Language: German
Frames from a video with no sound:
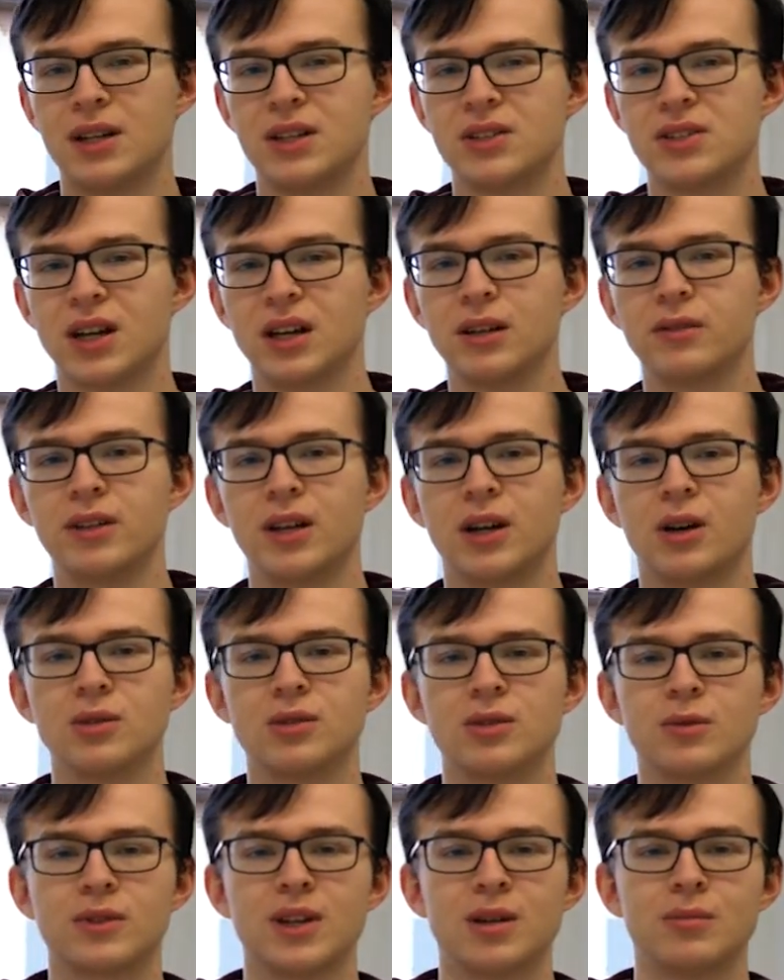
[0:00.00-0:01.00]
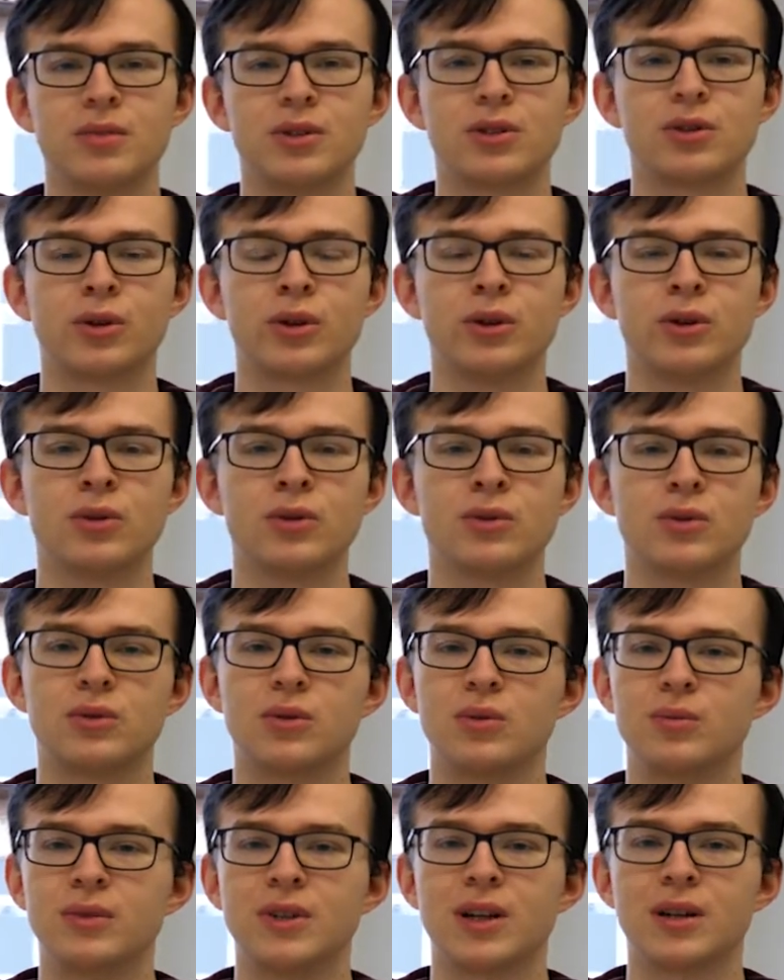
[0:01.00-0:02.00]
Sachen wie Hausaufgabenbetreuung,
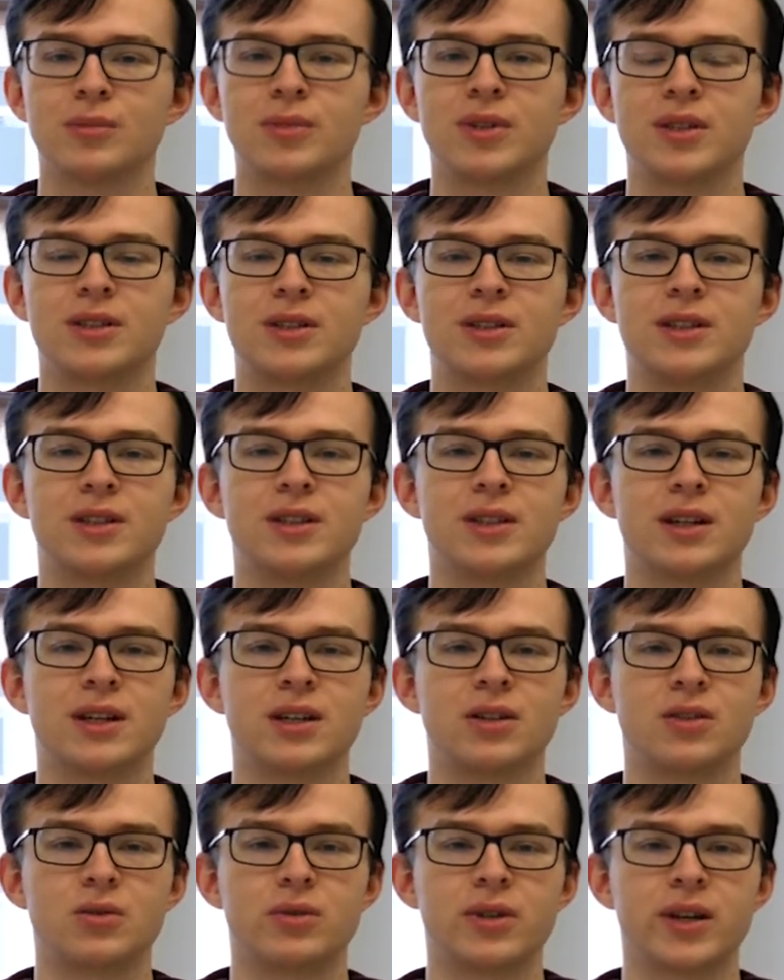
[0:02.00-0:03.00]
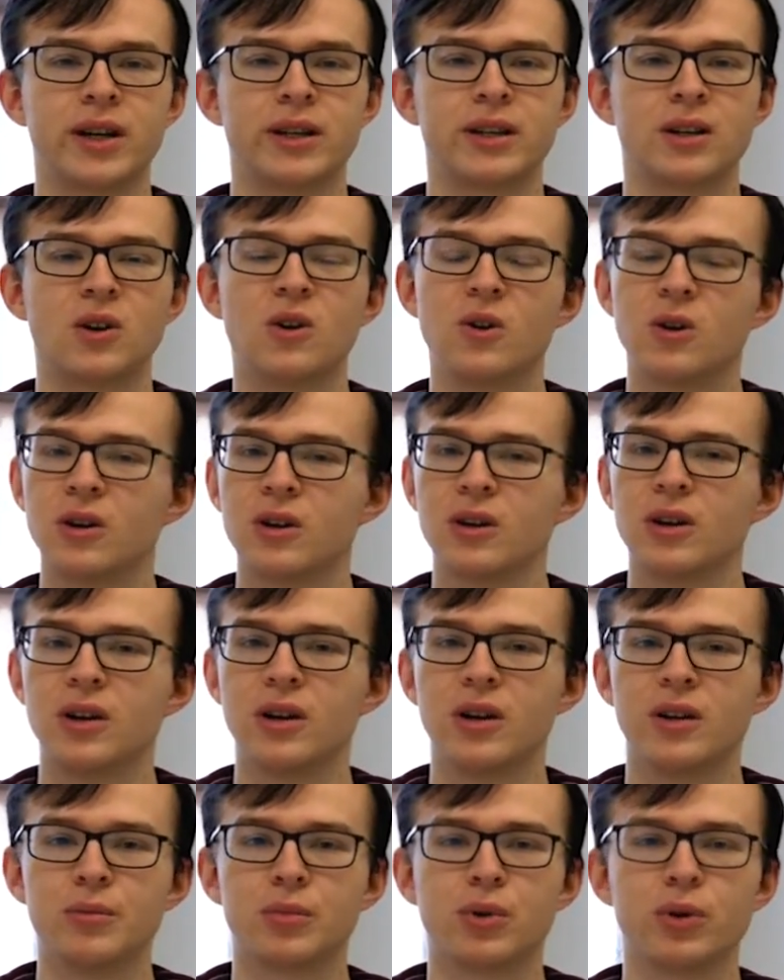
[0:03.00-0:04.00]
Umgang mit Kindern oder halt auch
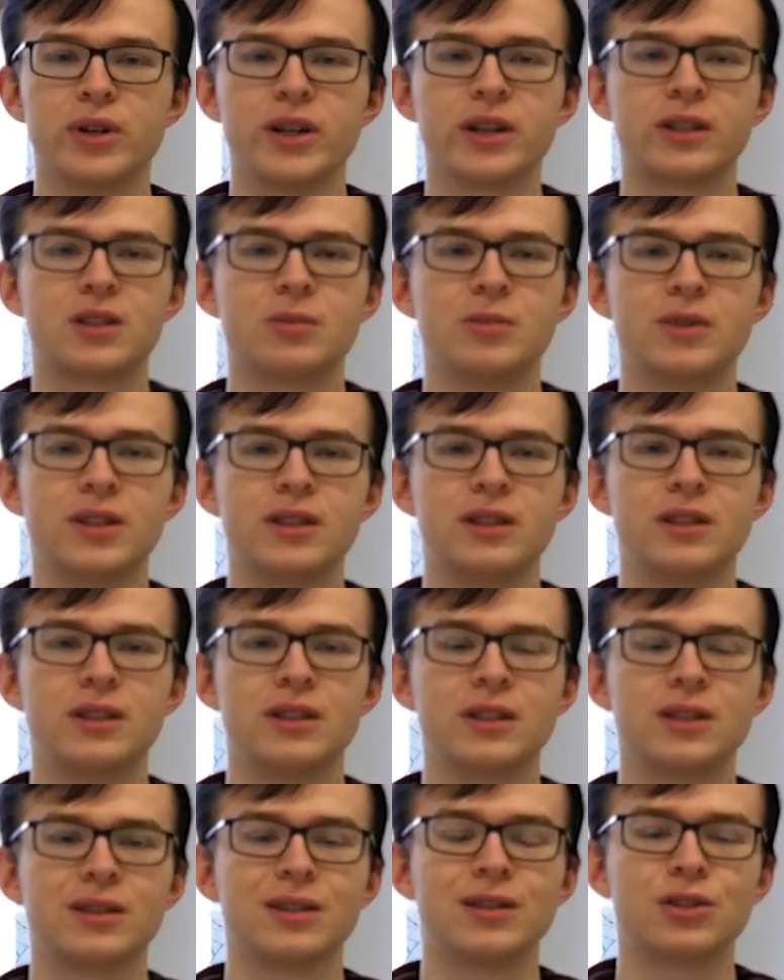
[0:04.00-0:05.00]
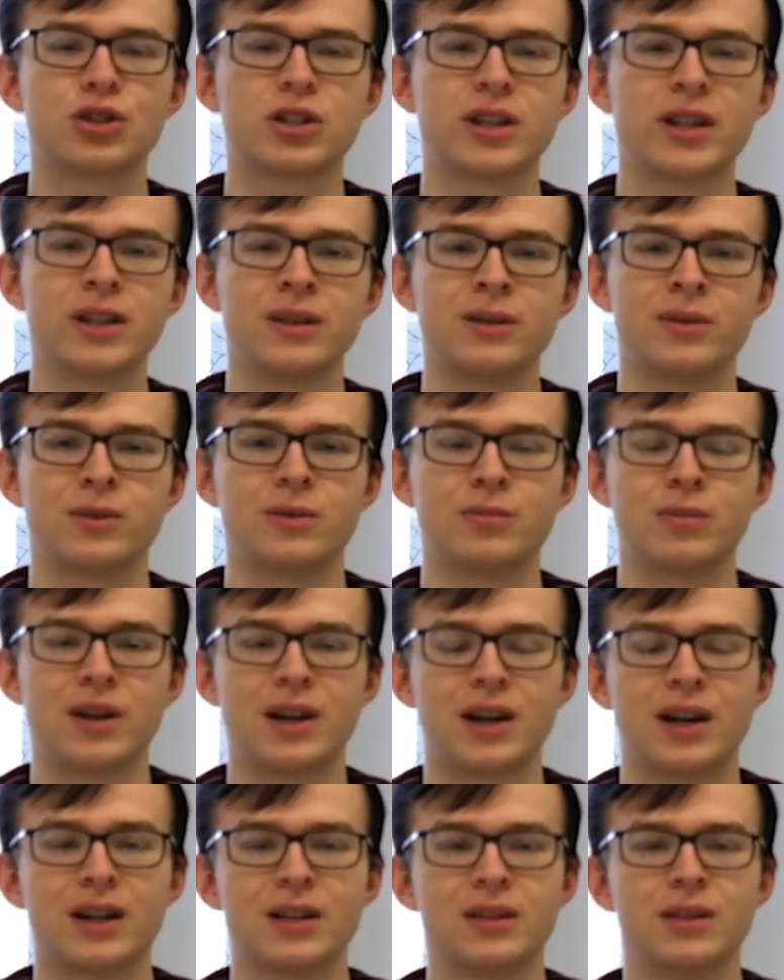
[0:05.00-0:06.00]
Projekte mit den Kindern gestalten und
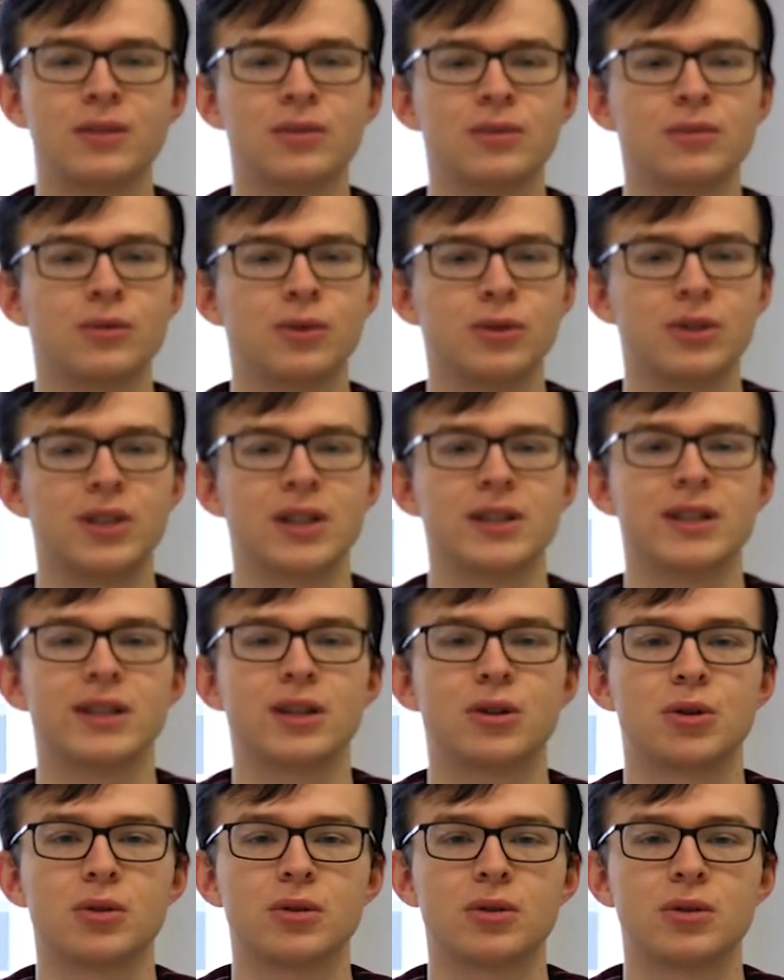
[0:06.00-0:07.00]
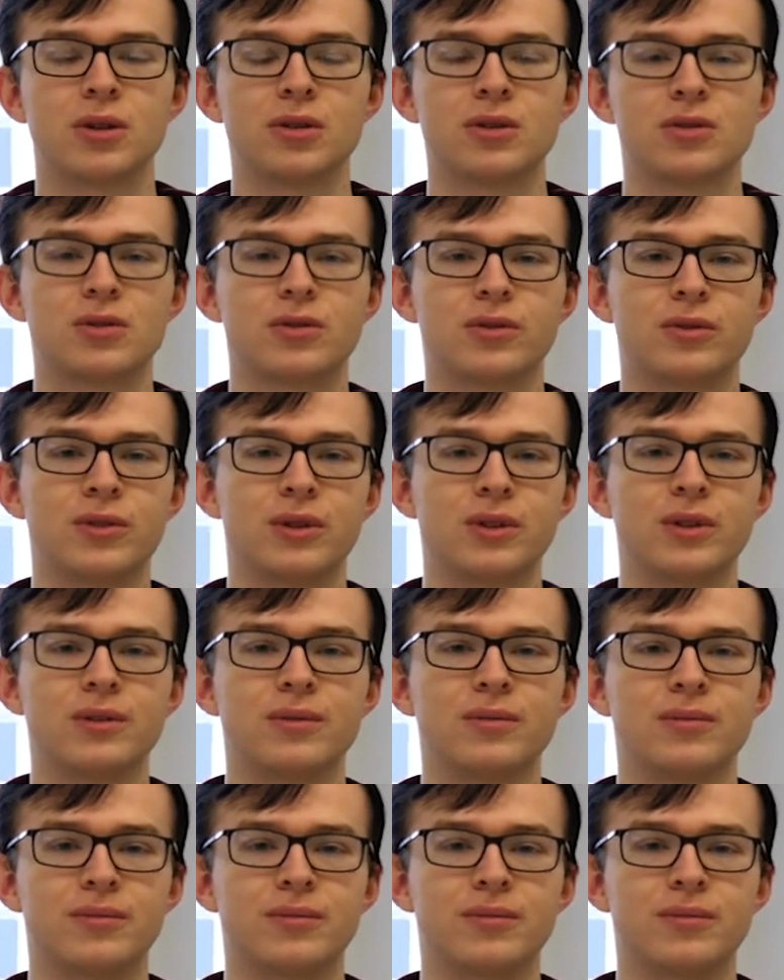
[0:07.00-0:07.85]
planen und die dann halt auch auszuführen.